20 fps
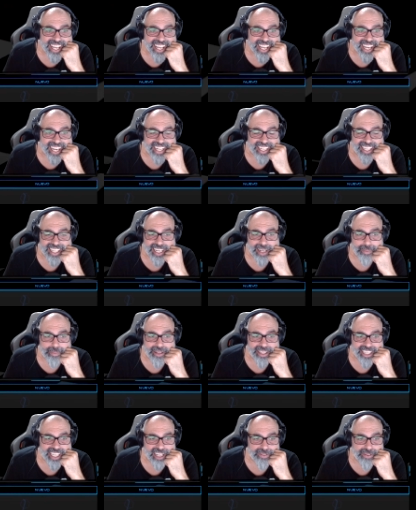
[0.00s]
Que tiene
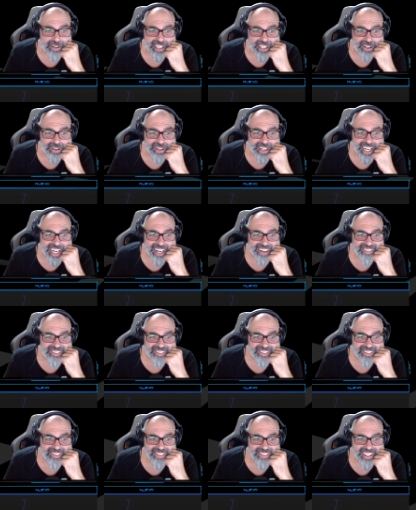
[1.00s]
pinta de facilona.
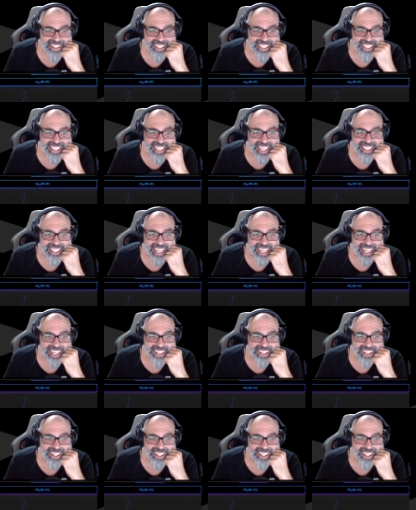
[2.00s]
Si es
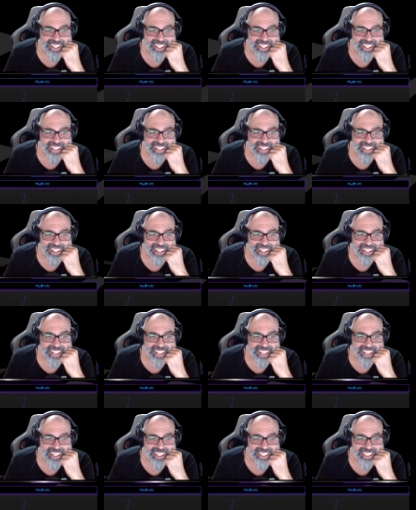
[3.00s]

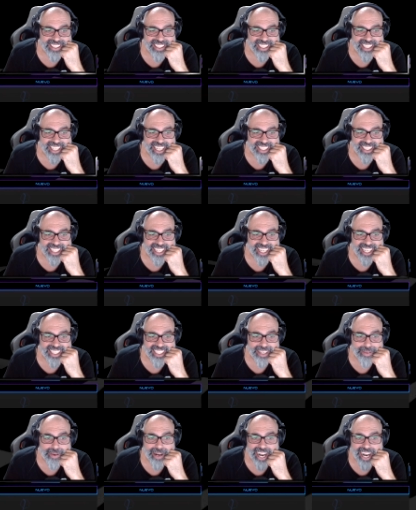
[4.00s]
Si es que
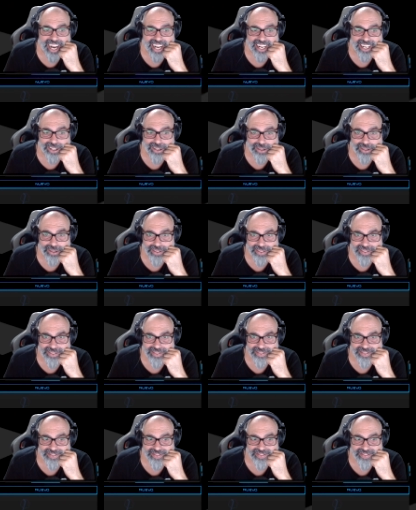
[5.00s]
lleva algo
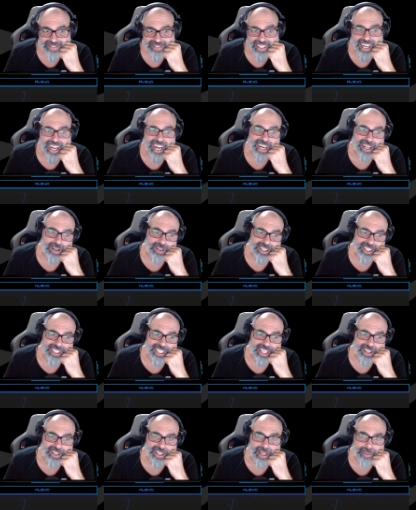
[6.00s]
a la
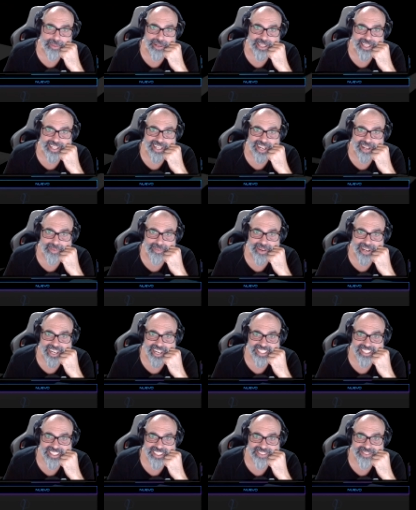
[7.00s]
contestación de a partir de las
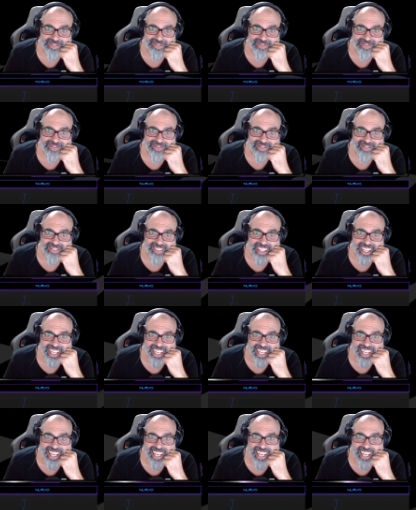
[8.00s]
bragas.
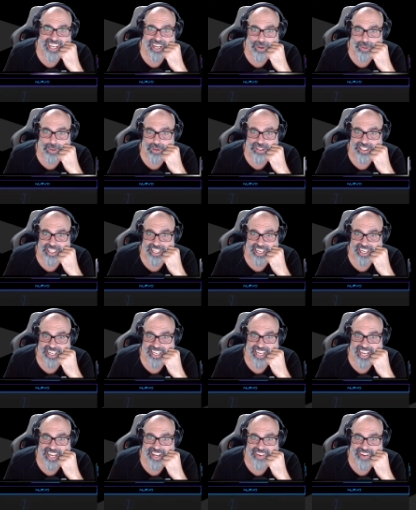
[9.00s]
Uno se
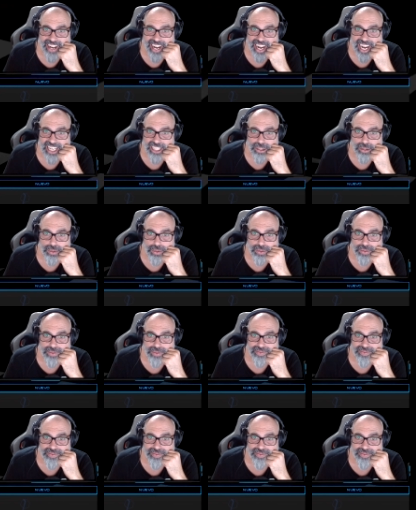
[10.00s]
ríe. Asu.